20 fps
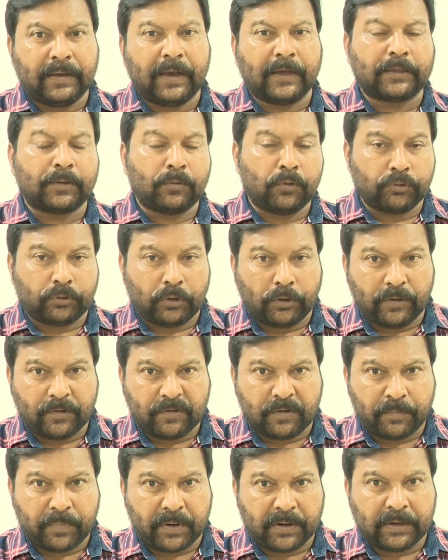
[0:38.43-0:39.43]
గతంలో
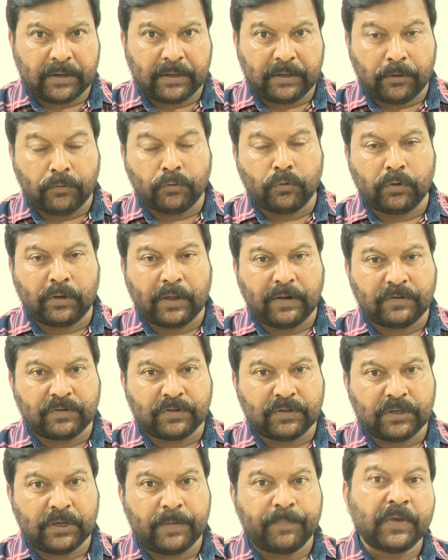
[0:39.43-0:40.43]
తెలుగుదేశం పార్టీ ఎందుకు
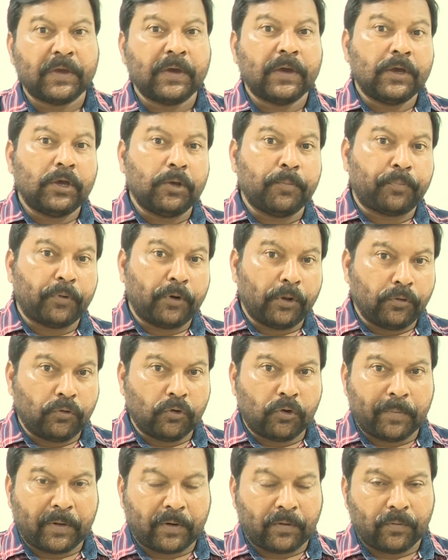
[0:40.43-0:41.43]
గెలిచింది ఇప్పుడు
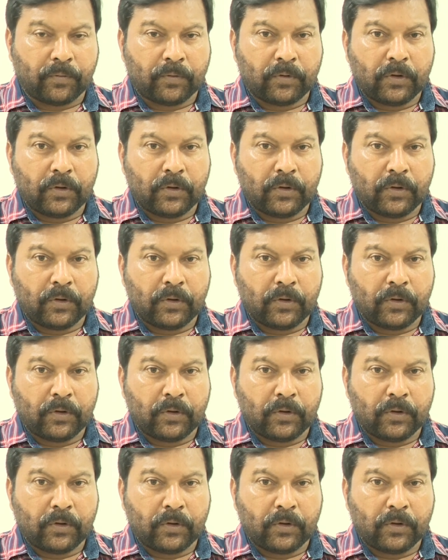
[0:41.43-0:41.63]
ఎందుకు మనం